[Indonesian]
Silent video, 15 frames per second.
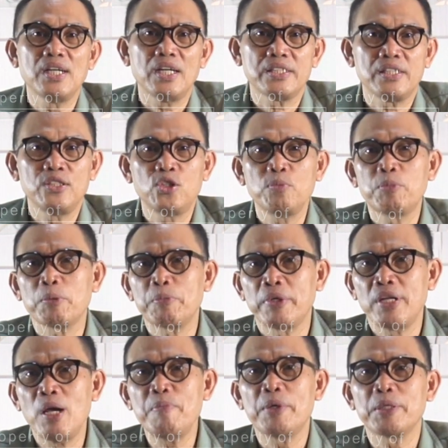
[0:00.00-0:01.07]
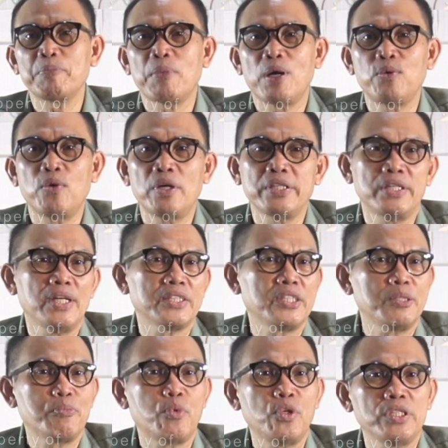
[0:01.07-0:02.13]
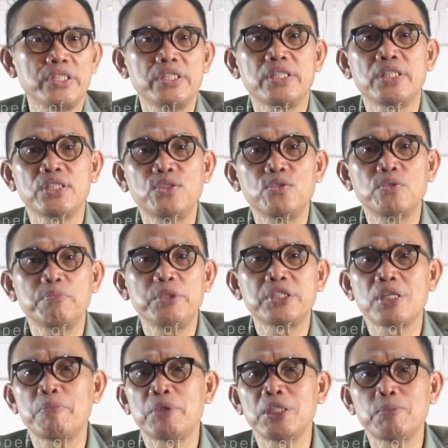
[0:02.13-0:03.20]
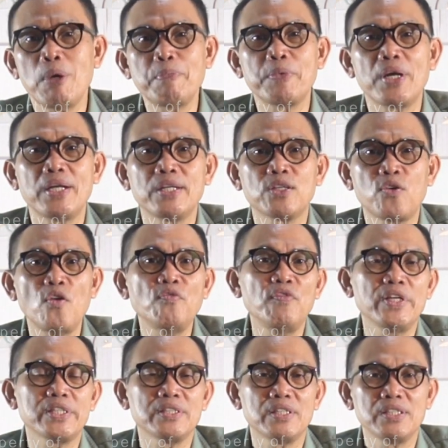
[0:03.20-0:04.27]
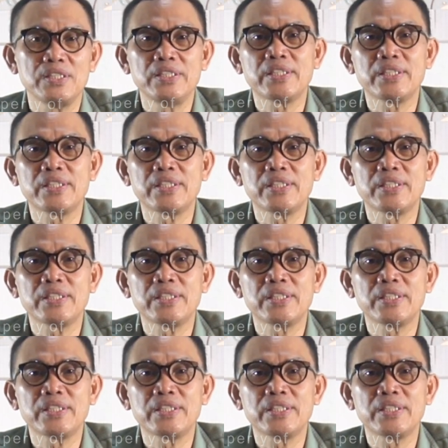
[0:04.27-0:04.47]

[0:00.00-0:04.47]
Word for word: Huntington berpendapat bahwa dinasti politik itu bisa menyebabkan konflik